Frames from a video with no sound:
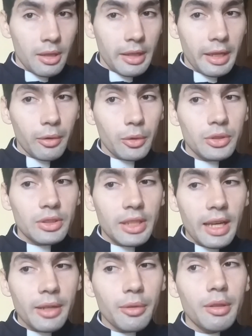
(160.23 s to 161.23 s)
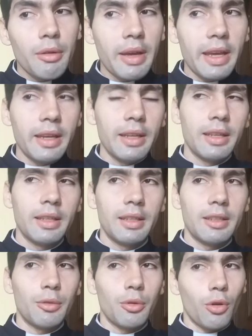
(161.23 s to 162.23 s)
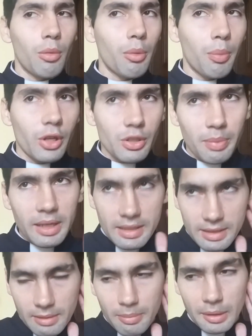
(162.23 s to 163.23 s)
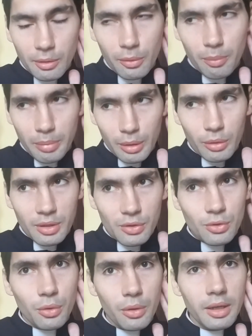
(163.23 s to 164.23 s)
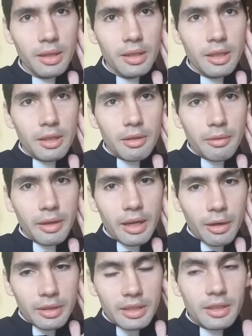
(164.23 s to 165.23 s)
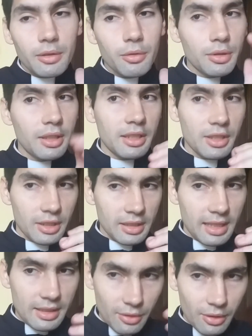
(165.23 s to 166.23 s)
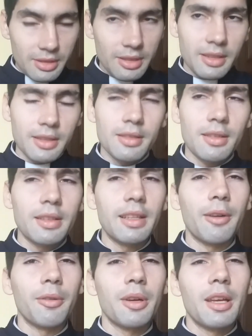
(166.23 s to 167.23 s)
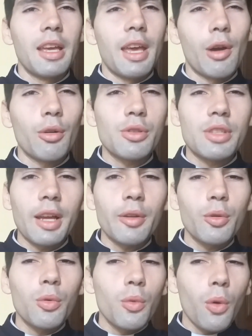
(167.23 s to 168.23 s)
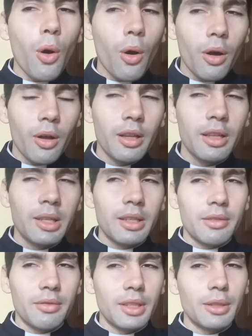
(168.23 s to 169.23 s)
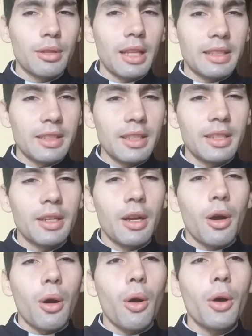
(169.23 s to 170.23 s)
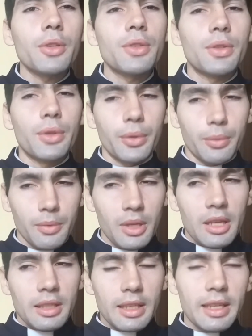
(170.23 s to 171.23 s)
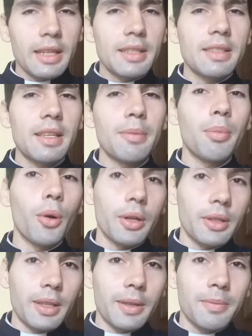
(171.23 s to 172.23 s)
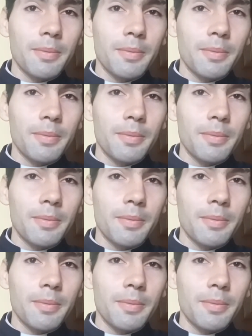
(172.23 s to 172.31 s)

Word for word: É, hostiário não é, como pode parecer pelo, pelo que soa, né, alguém que cuida de, das hóstias. Não, é hostiário com O, vem do latim ostium, que quer dizer porta.